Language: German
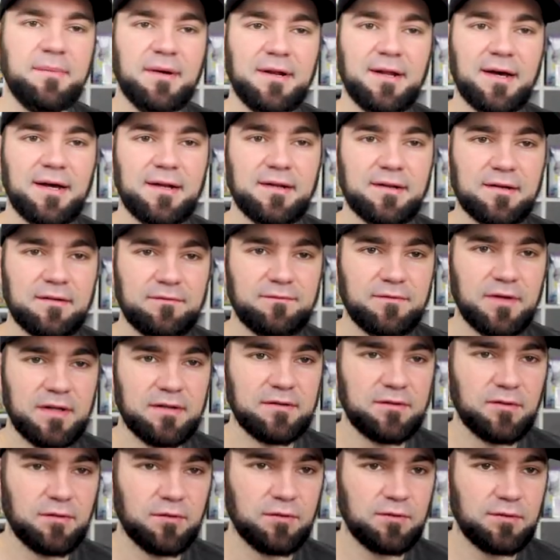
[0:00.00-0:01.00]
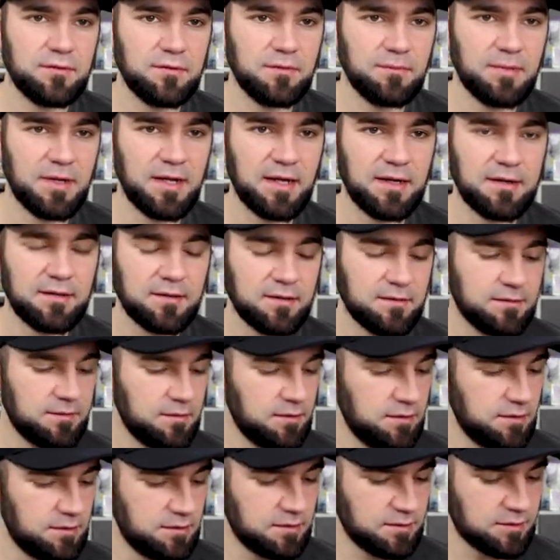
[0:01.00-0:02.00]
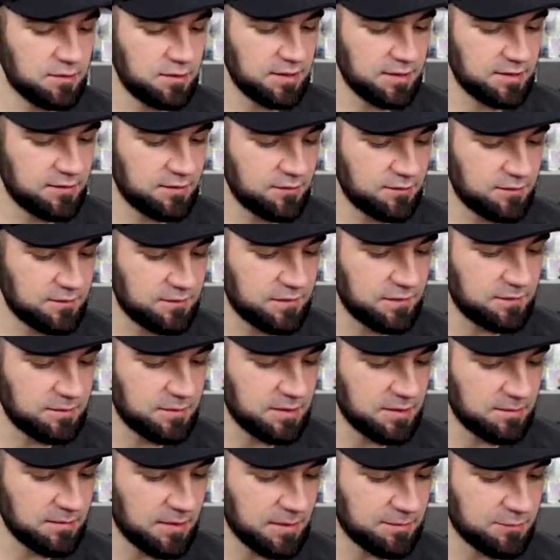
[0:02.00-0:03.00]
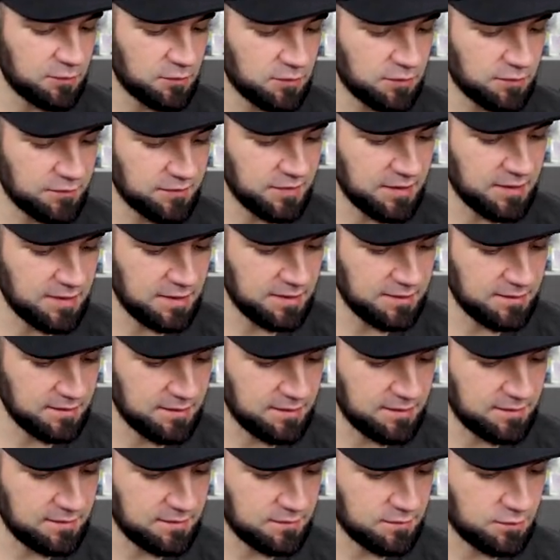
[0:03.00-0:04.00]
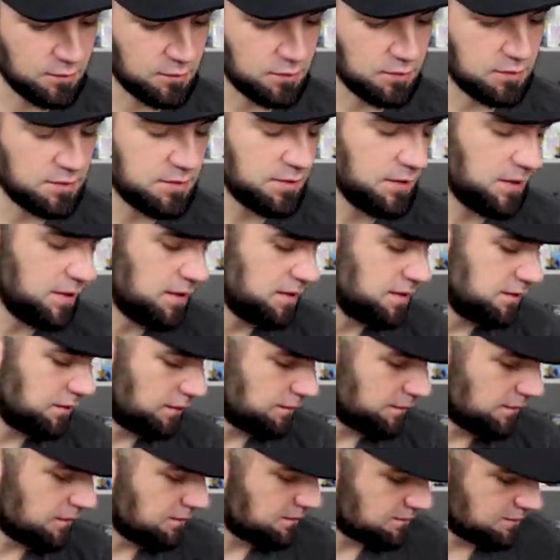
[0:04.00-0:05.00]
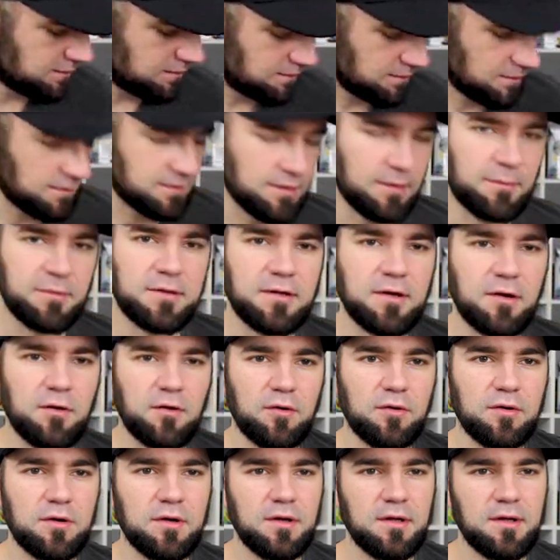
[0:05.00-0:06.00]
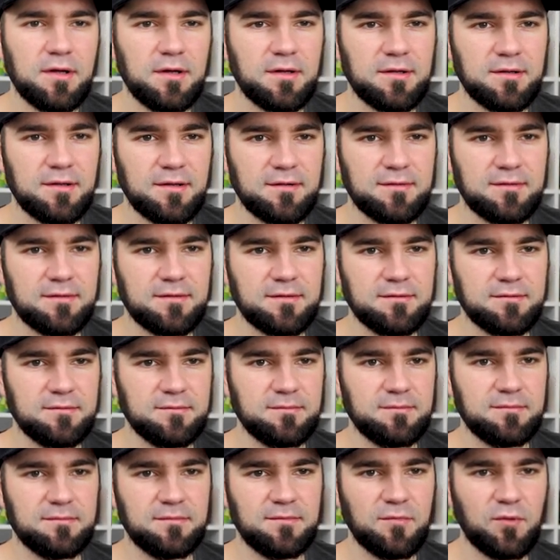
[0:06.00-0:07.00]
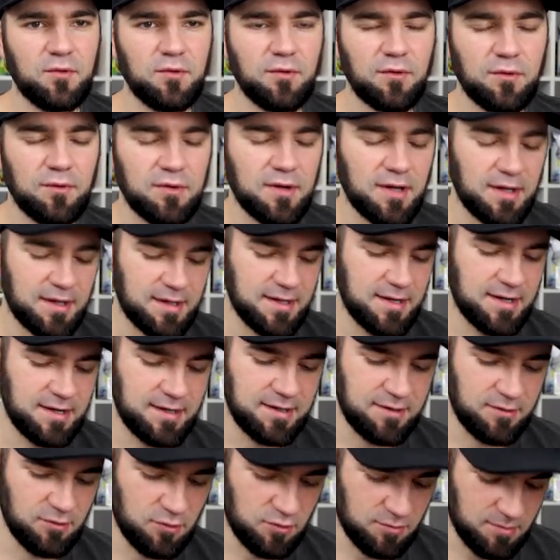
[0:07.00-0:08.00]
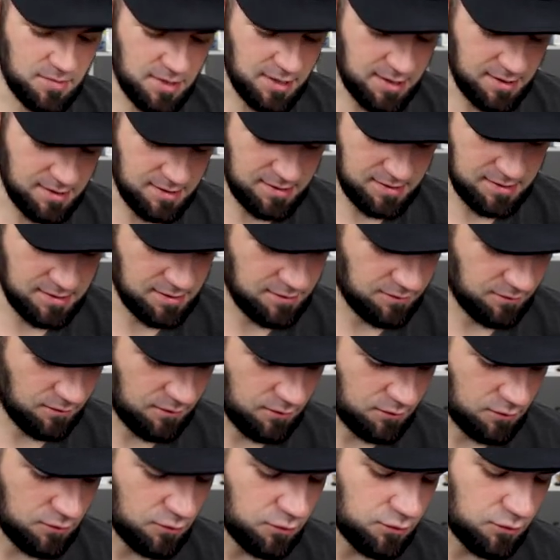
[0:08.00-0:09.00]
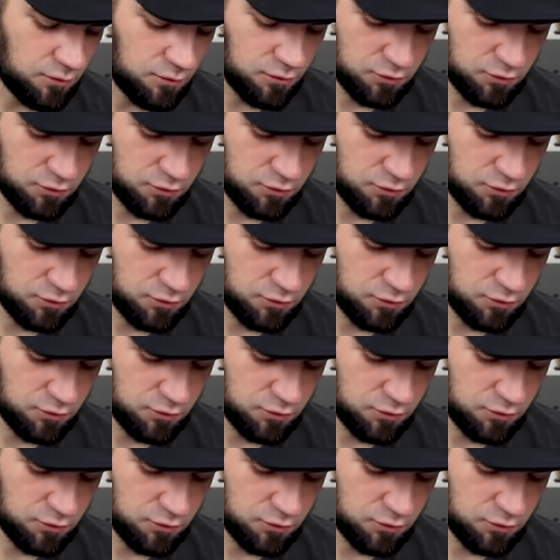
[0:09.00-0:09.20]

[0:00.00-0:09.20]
bei der anderen Version, bei der anderen äh, Kollektion ist das mit dem Abdruck auf der Karte nicht so. Das heißt, jetzt habe ich auch das ähm, Olanga in normal, also in gutem